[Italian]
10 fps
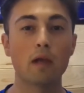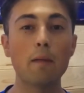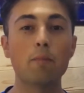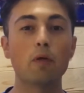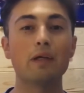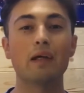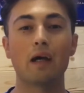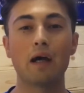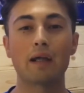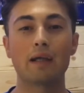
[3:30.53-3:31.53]
e poi
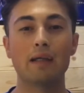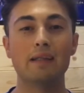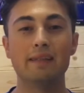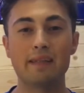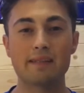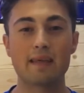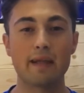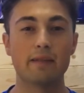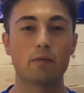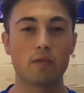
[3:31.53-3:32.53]
anche il
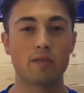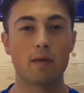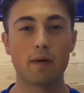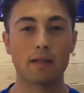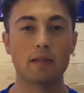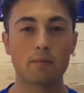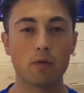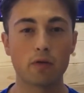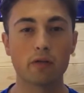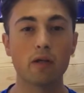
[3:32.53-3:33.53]
design di questa
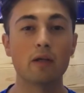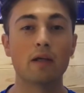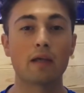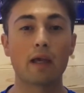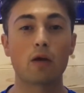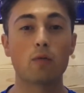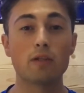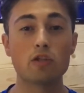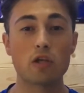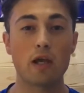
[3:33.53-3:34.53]
motherboard che come
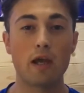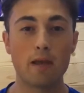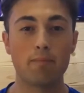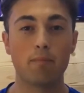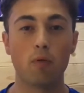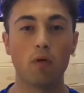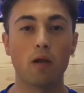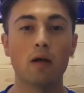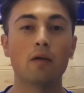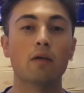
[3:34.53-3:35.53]
dice
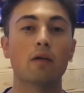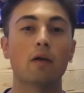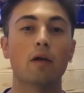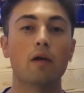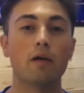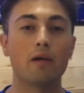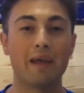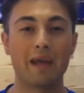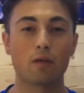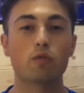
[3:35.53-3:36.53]
Apple eh,
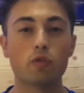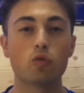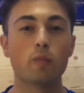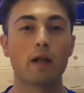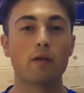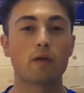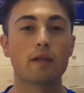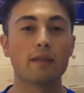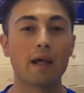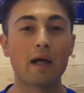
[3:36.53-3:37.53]
e alcuni youtuber hanno
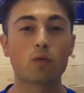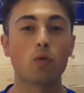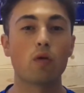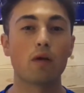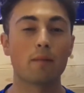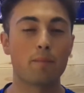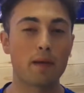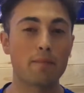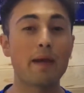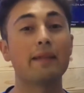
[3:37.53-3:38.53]
criticato
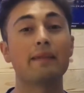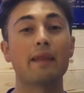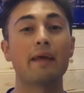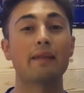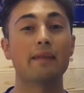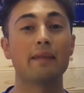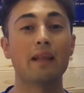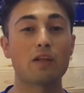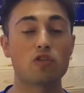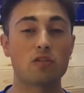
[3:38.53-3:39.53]
permette
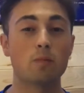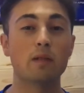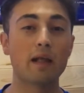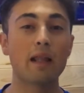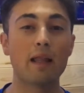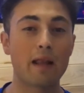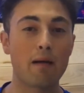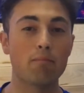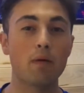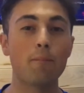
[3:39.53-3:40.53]
l'accessibilità alla
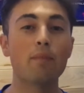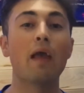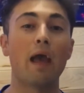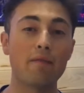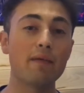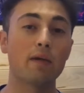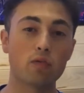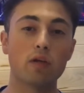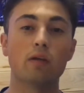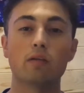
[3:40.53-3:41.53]
RAM è vero
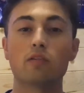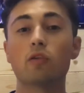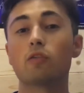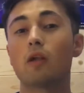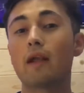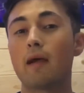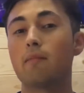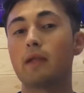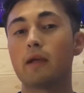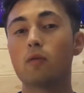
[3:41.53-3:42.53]
sì di solito la
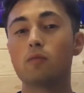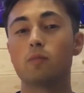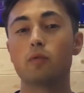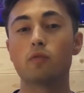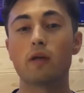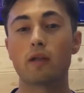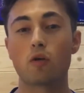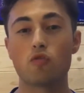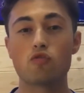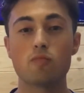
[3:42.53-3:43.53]
RAM nei computer
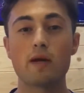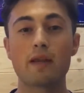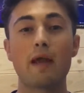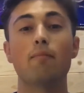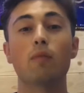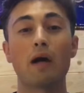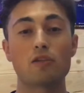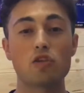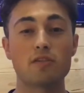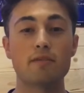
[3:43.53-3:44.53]
consumer è
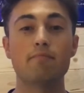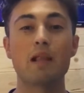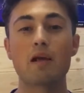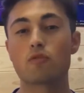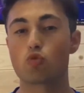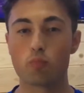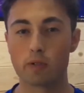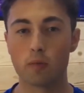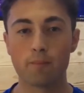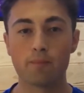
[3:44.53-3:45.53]
accessibile
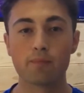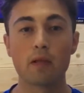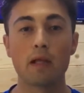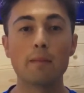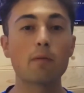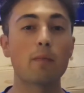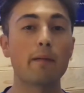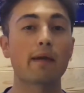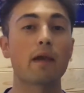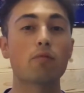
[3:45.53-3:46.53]
subito il
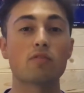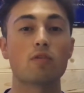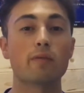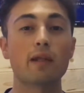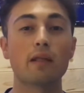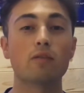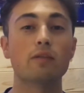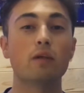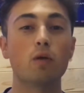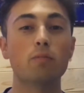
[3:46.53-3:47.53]
problema è che qui stiamo parlando
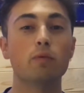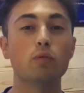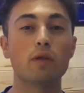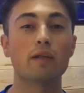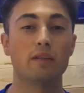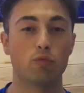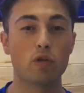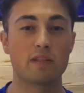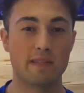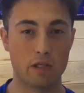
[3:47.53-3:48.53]
di computer di
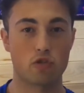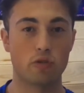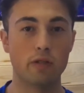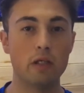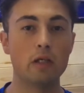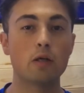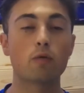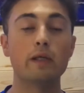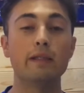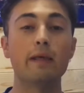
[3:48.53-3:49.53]
workstation,
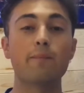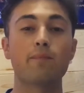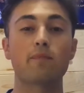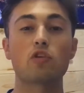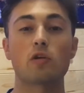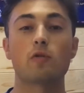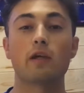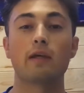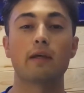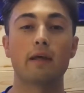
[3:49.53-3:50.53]
quindi diciamo
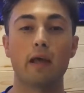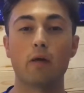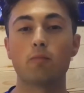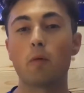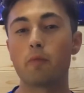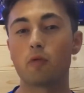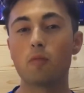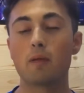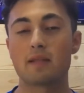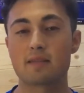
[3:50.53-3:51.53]
che è un po' più
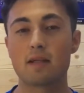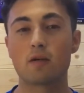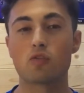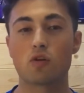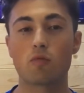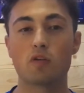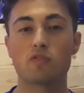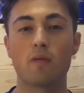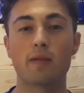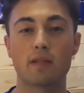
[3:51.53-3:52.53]
complessa la cosa quando
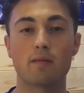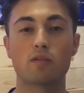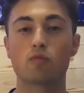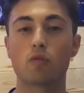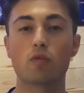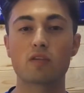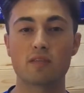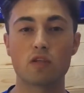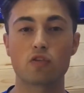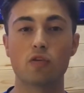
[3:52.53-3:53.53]
si va a mettere mano su una
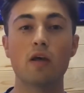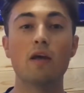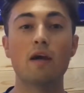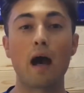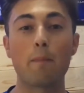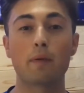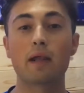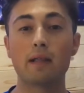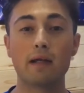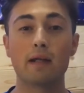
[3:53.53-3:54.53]
workstation
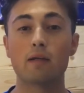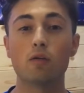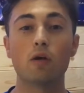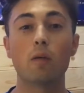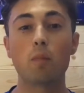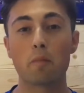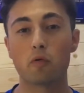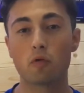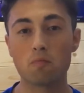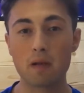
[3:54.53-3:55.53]
upgradarlo è un po'
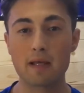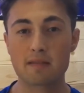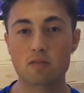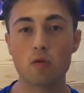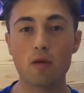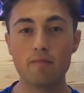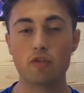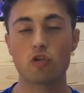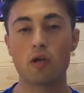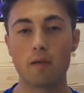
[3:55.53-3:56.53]
più complesso e
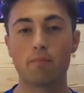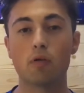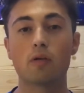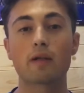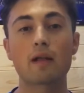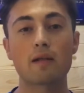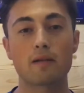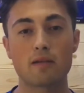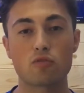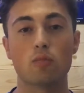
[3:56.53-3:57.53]
invece Apple l'ha
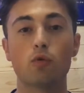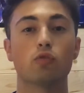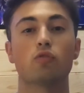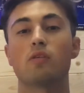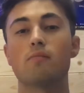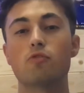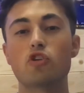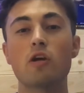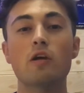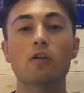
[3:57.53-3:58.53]
reso molto
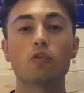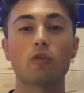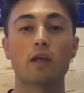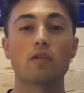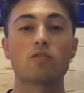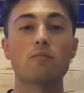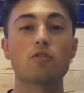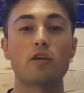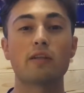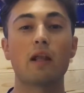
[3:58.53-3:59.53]
semplice togliendo
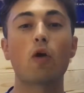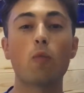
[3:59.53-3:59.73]
semplicemente la